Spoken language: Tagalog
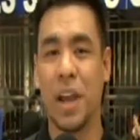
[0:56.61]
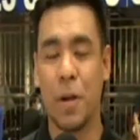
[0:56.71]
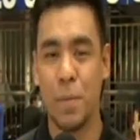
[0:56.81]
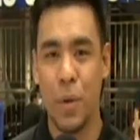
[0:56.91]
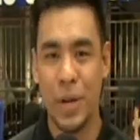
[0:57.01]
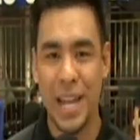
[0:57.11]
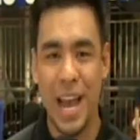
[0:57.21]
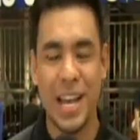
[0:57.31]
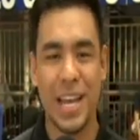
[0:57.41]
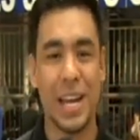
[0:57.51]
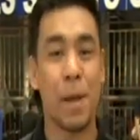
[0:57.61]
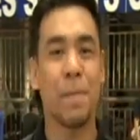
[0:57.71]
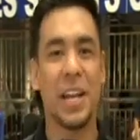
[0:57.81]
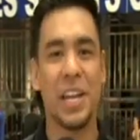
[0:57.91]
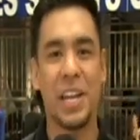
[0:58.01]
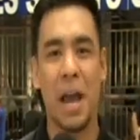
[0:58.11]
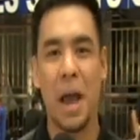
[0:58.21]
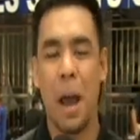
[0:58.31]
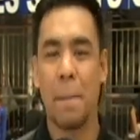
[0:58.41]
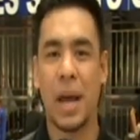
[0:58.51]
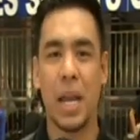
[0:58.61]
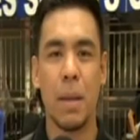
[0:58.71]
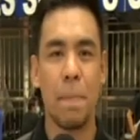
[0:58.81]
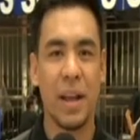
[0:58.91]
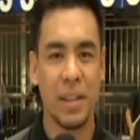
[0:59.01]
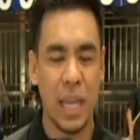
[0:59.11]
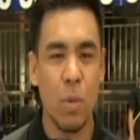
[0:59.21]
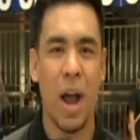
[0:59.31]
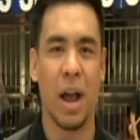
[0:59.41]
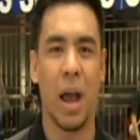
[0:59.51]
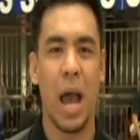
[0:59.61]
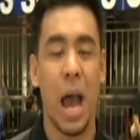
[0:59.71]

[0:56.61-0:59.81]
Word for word: ceremony ang ginanap kanina para ipagdiwang